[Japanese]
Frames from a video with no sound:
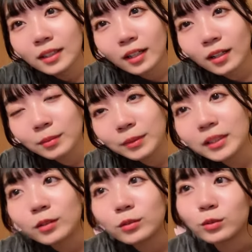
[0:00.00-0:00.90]
あー
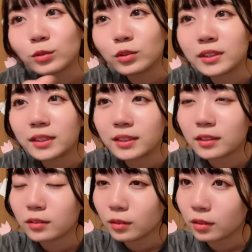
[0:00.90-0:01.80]
目がうるうるしてき
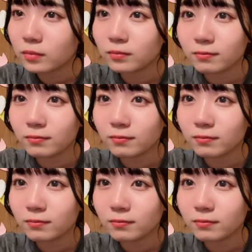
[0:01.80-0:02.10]
ちゃった